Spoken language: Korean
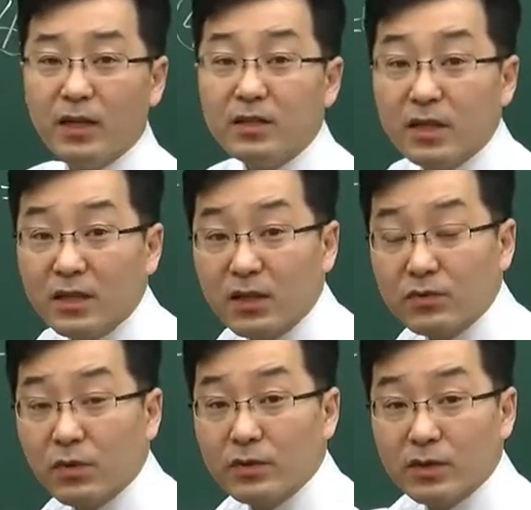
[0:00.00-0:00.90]

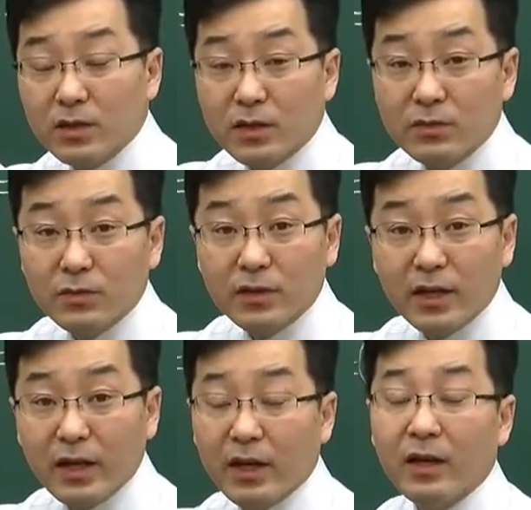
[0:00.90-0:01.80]
일산화탄소하고
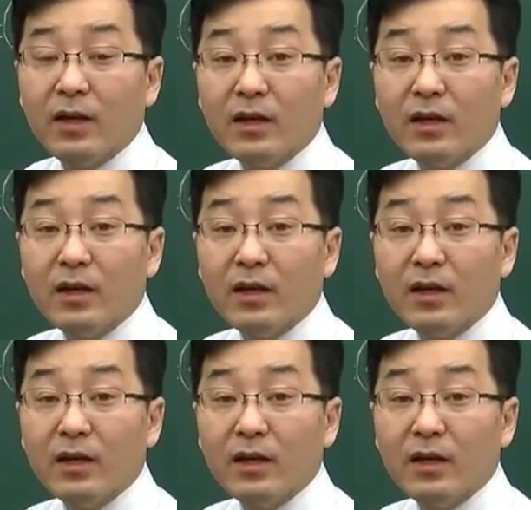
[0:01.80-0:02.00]
이산화탄소인데